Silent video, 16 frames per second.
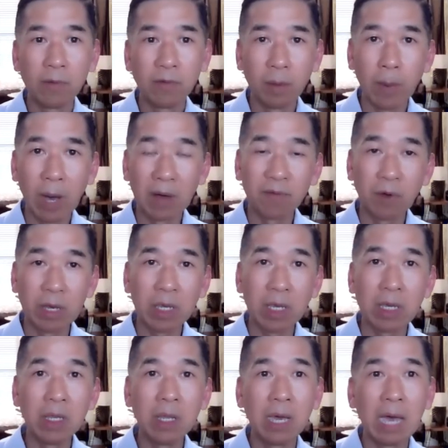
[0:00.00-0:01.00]
Và bạn phải
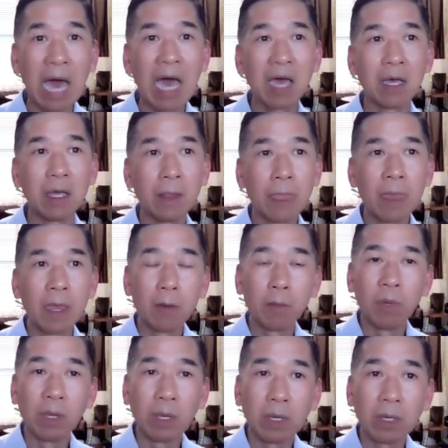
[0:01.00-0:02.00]
nghĩ là
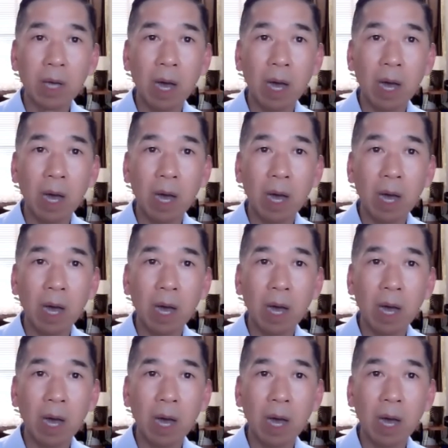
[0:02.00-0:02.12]
mình